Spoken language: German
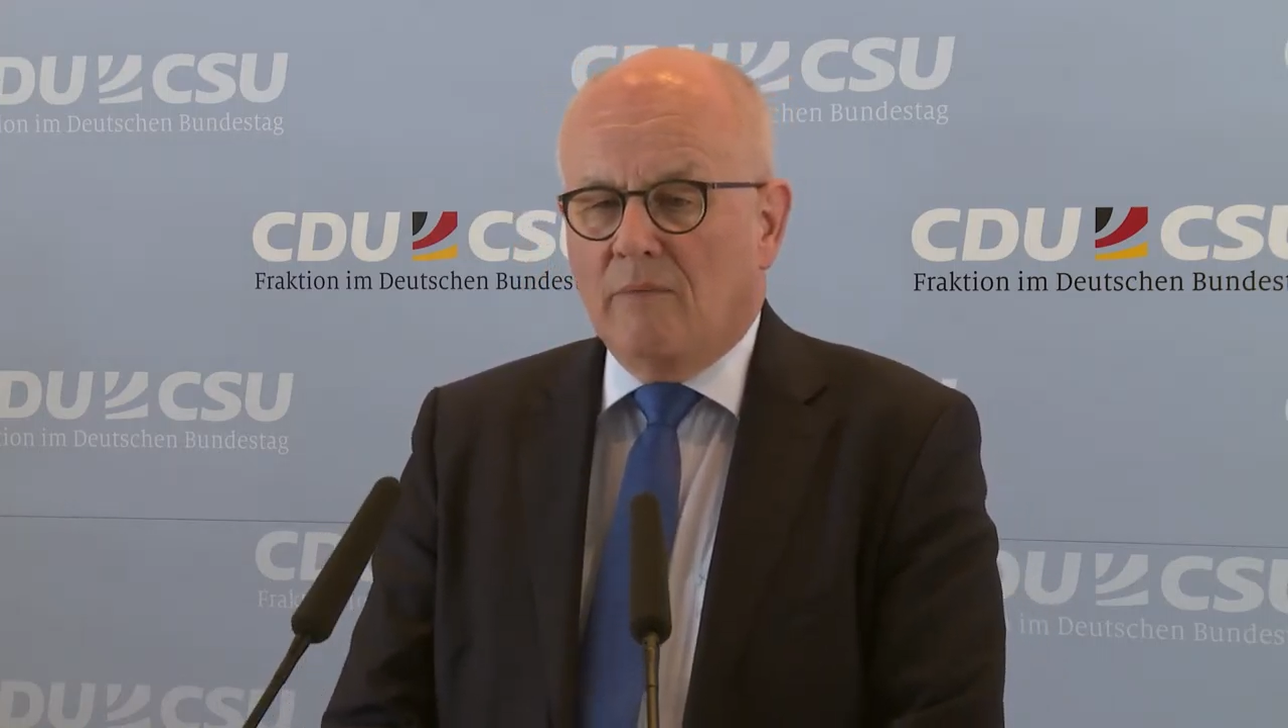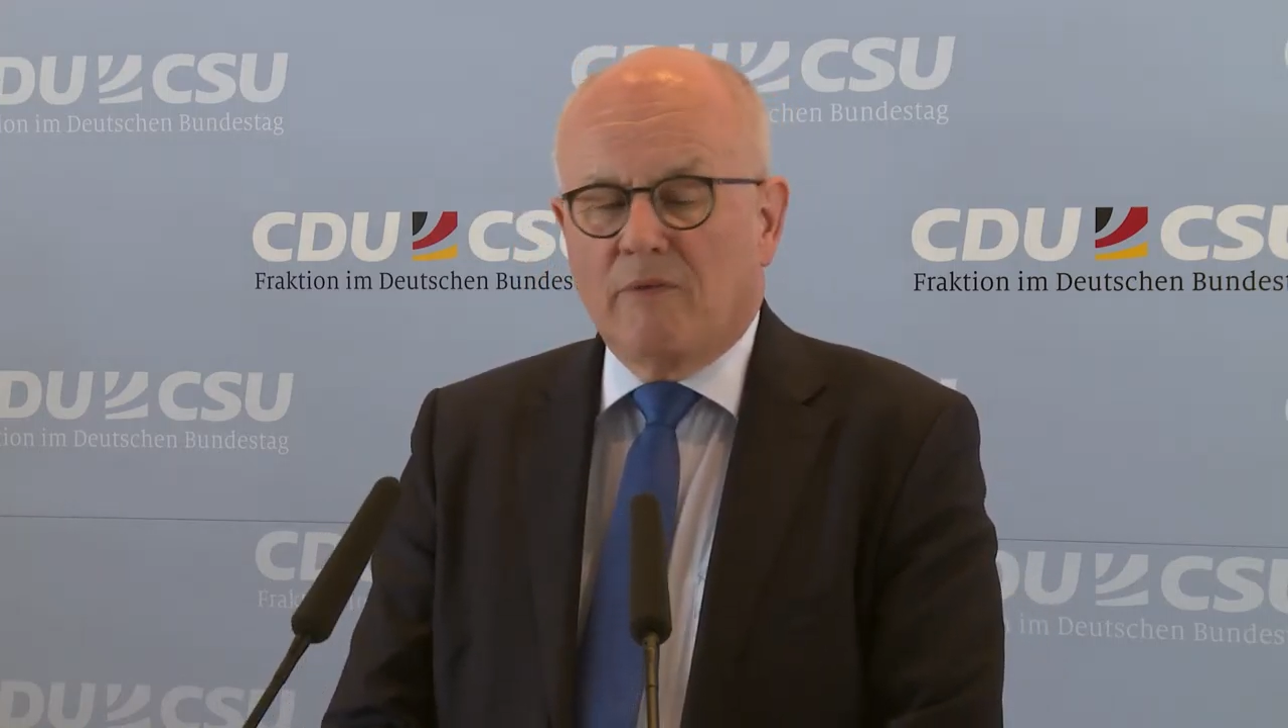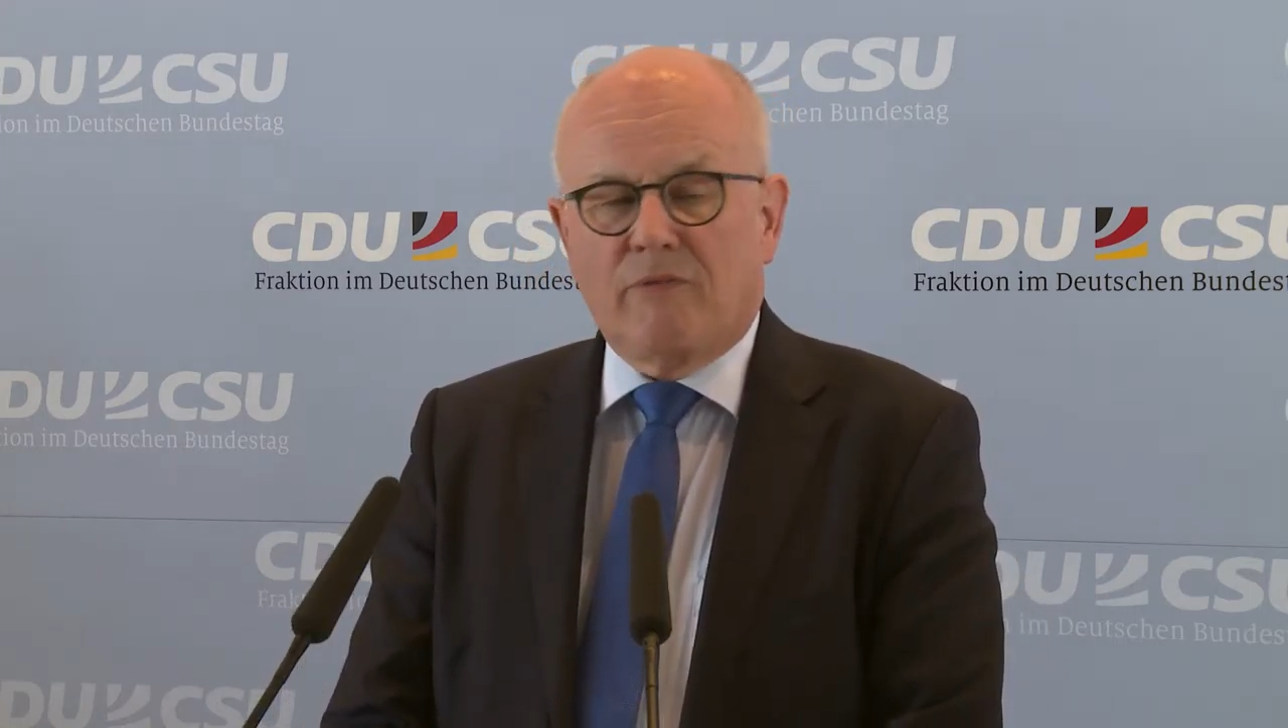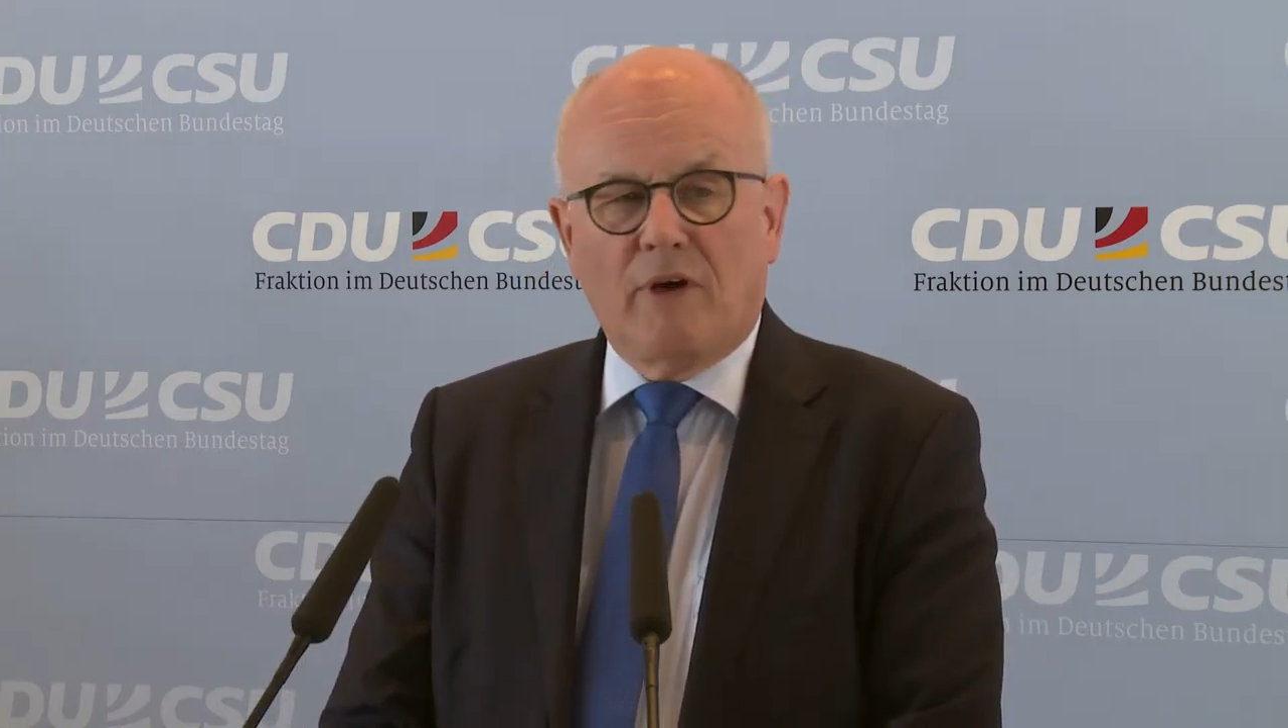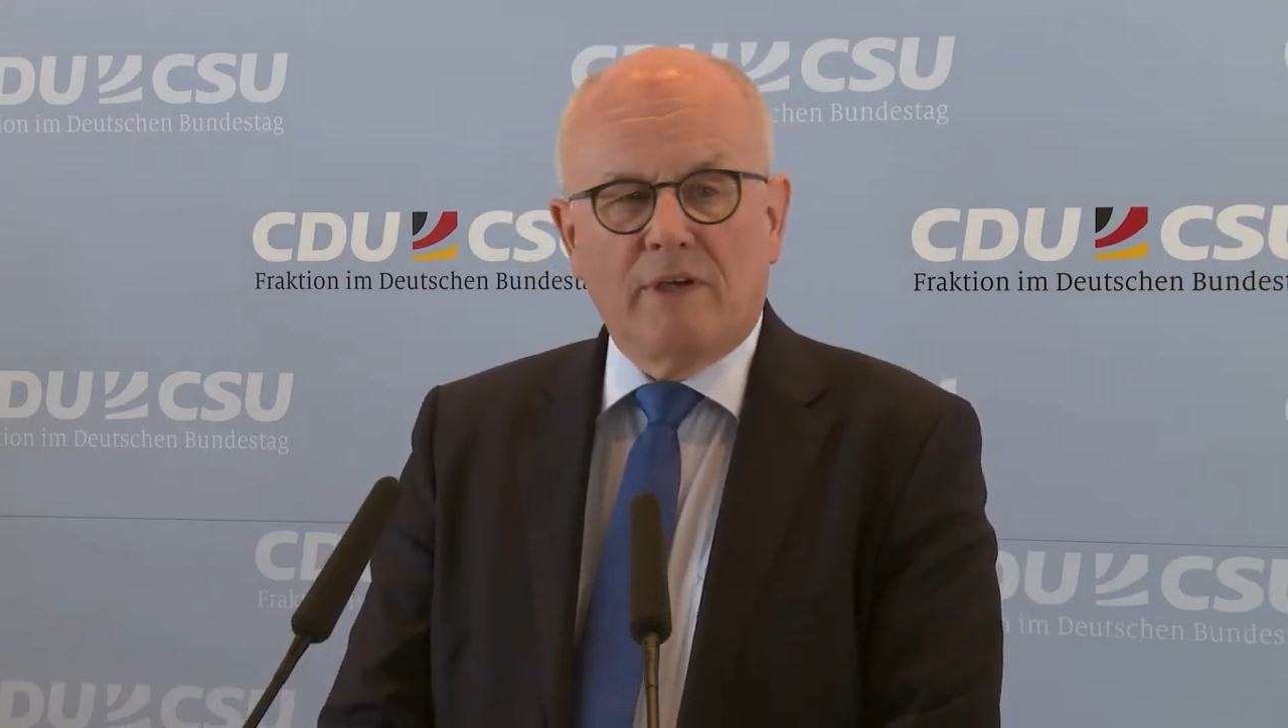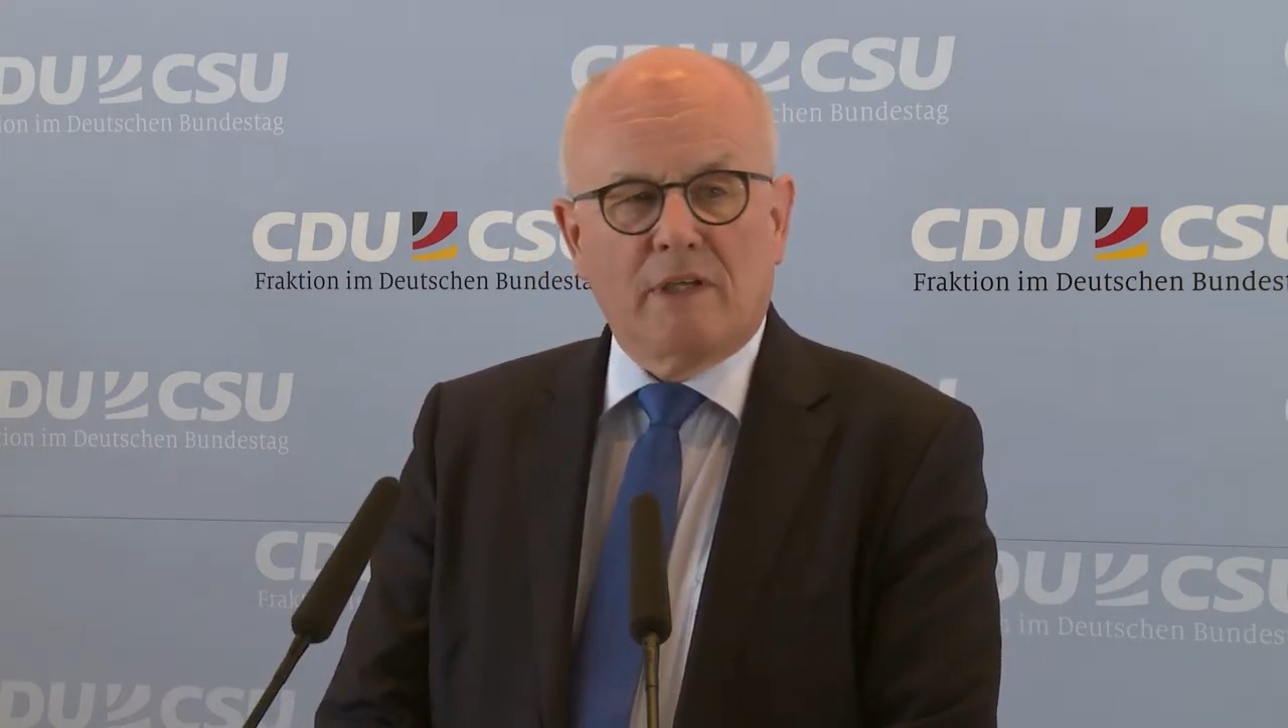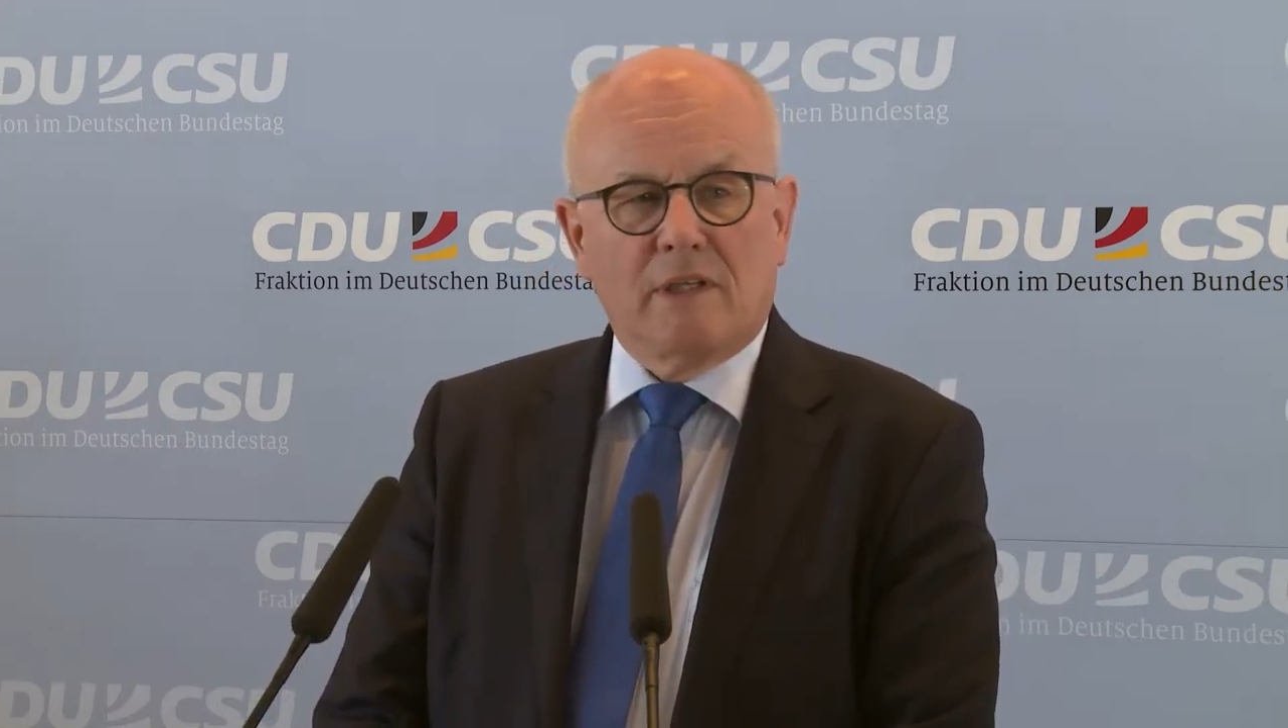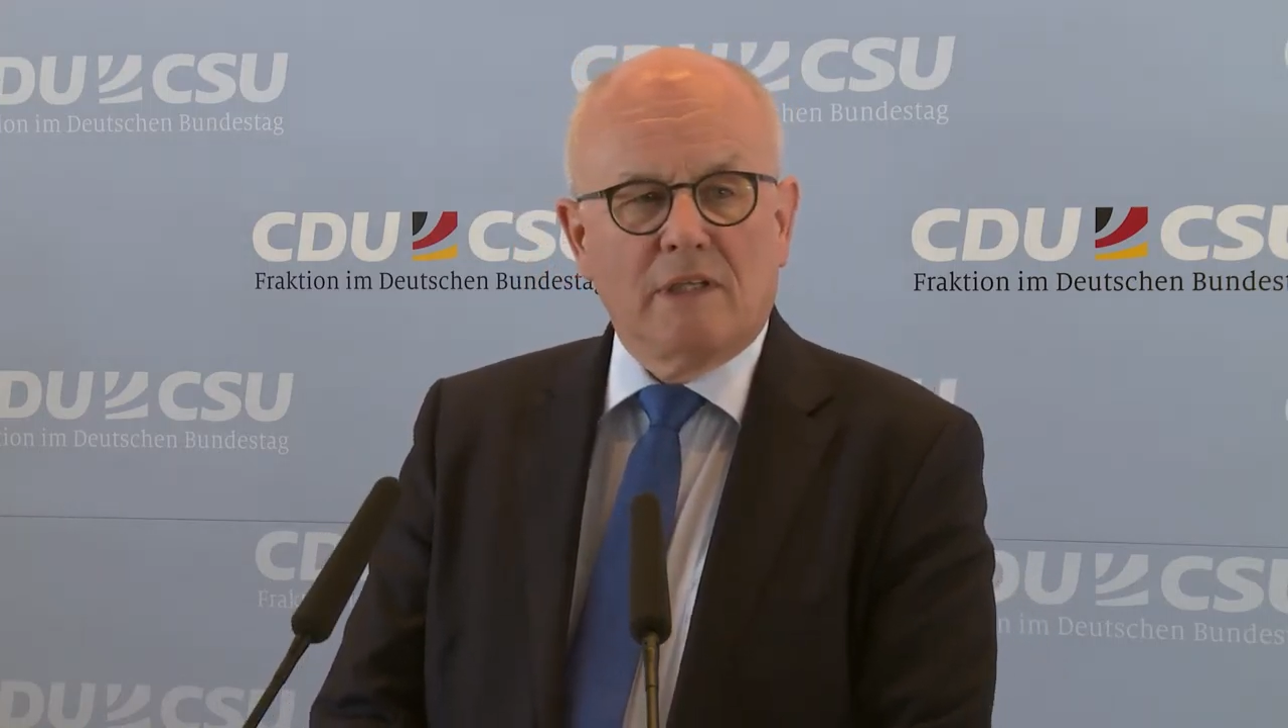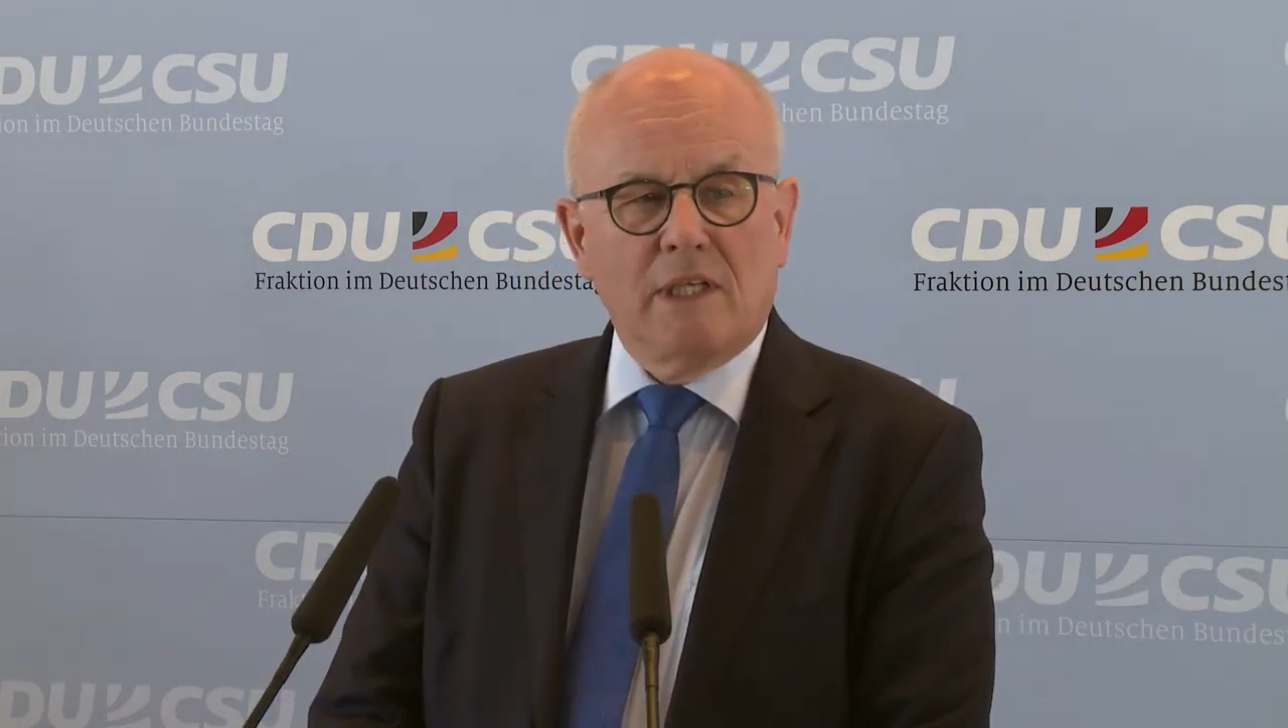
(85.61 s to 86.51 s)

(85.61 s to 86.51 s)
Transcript: befreundeten